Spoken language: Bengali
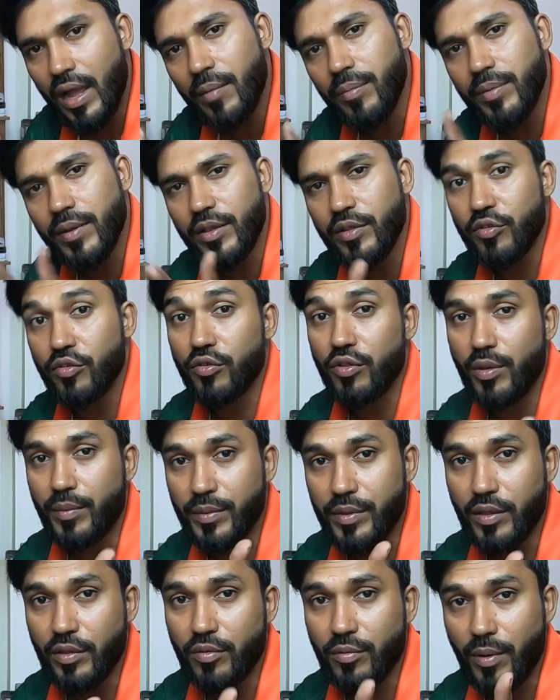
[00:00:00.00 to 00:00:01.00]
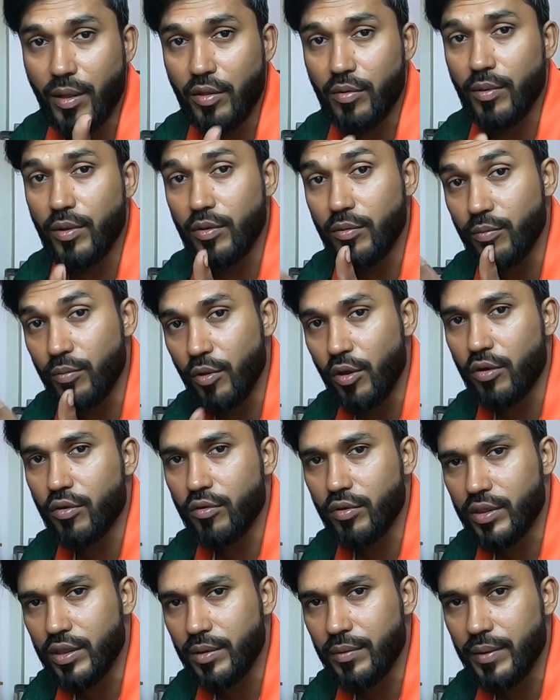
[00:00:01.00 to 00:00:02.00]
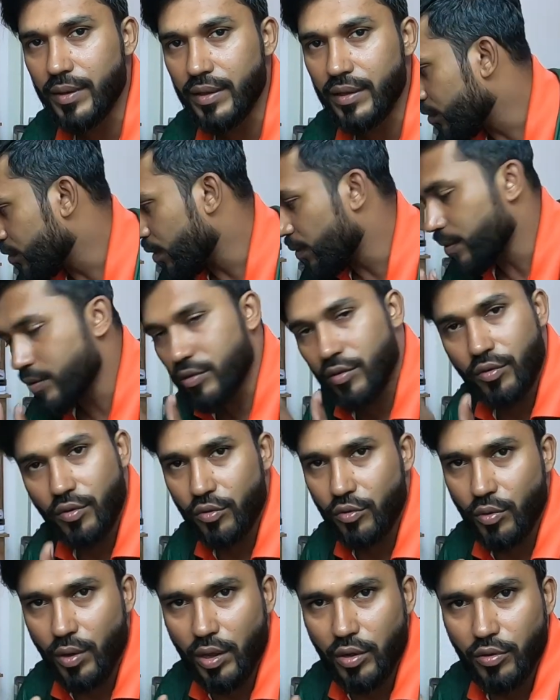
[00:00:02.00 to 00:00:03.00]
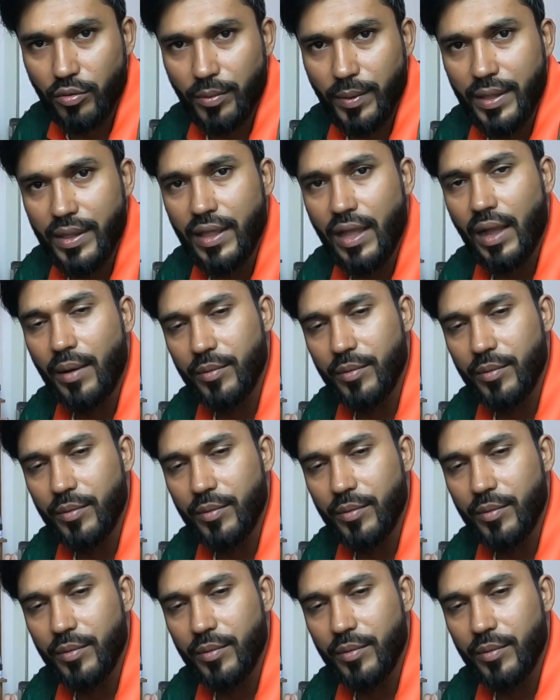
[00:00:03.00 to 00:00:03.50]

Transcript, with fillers: আপনাদের জন্য আমি যেন ভালো ভালো ব্লগ করতে পারি তো আমার জন্য দোয়া করবেন